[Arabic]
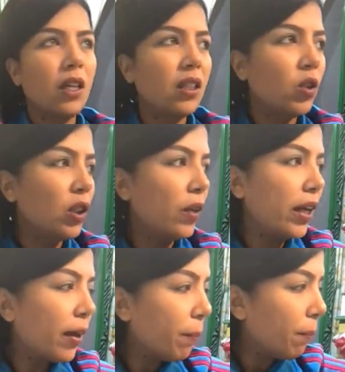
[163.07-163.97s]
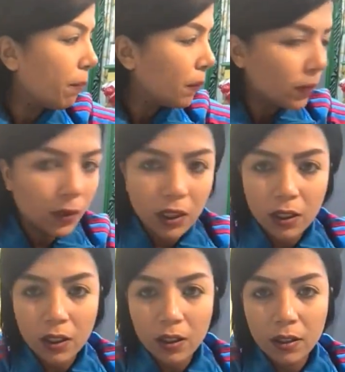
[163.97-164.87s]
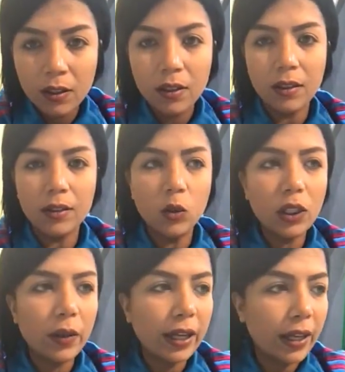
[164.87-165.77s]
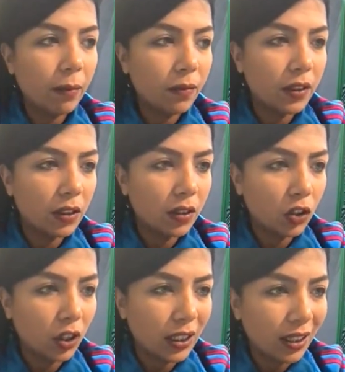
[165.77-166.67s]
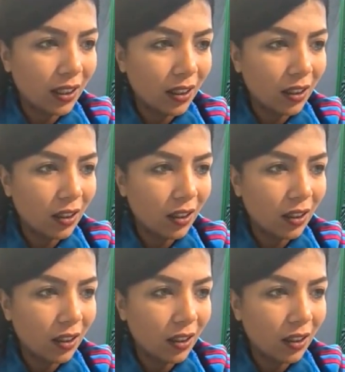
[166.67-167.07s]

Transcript: الدنيا والأيام الدنيا والأيام في 16 سنة